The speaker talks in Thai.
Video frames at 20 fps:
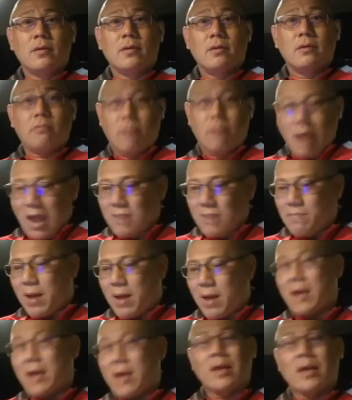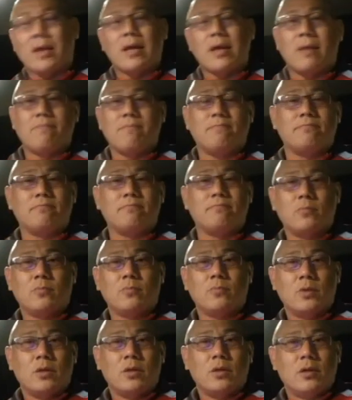ร้ายมากนะครับ
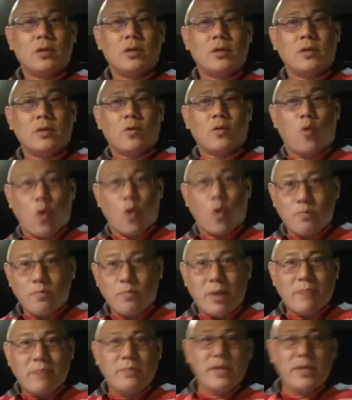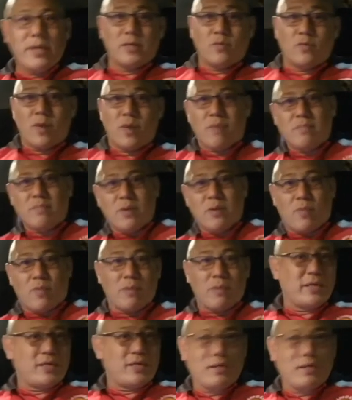คนแบบนี้ถือว่ามีความ
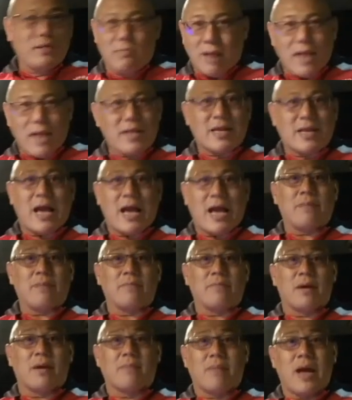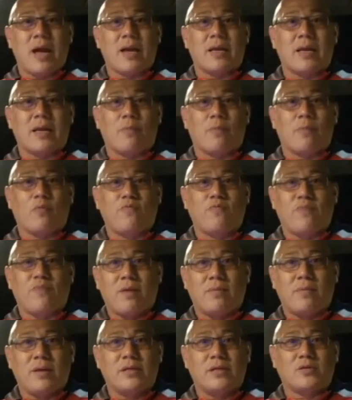คิดที่ร้ายกาจมากๆนะครับ คุณแฟ
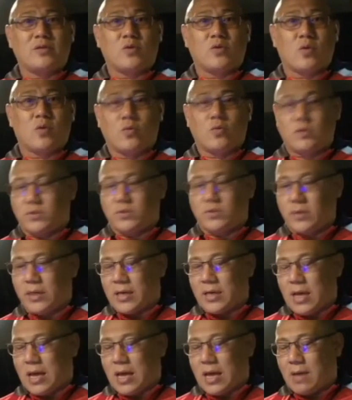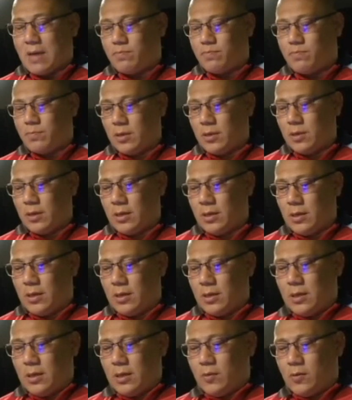รี่สมุณสวัสดีครับ
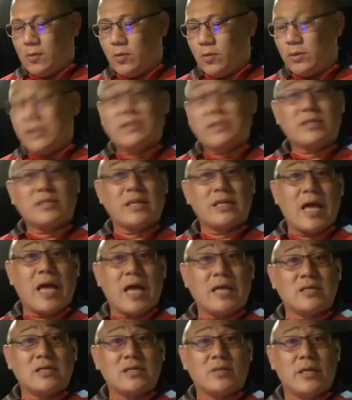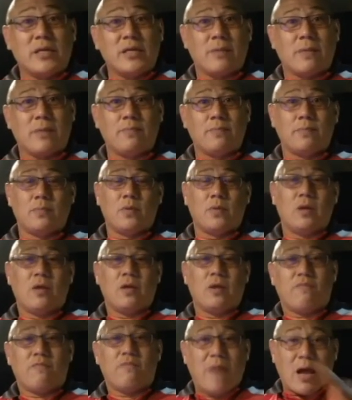คุณกิษณาสวัสดีครับ
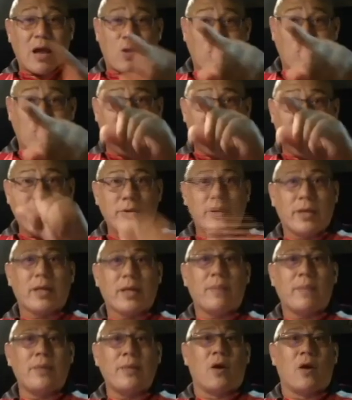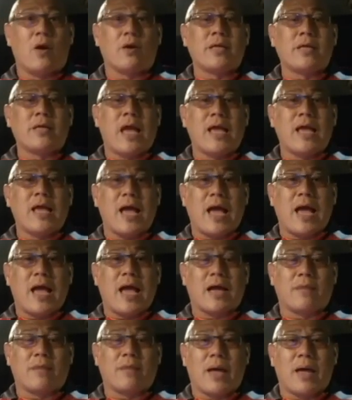ฝากกดไลค์ด้วยนะครับพี่น้อง อย่าให้ห่าง
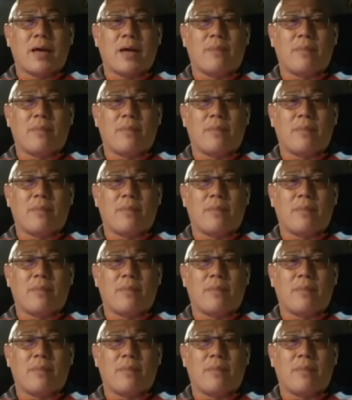กันมากเกินไป